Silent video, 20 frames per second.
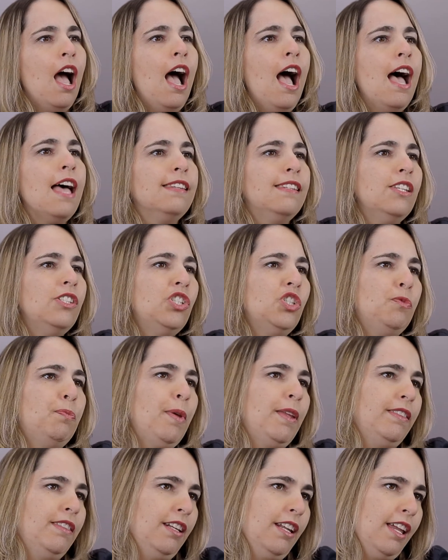As
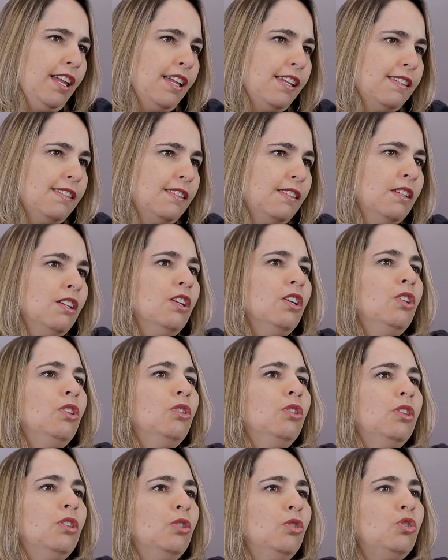XP3
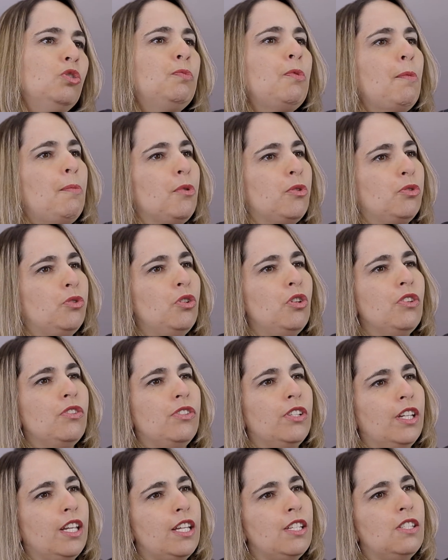nos proporcionam os
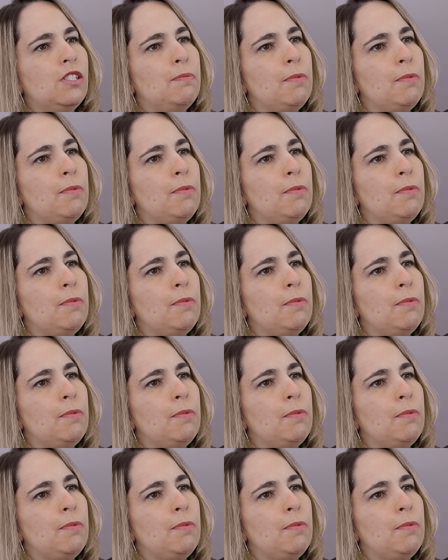seguintes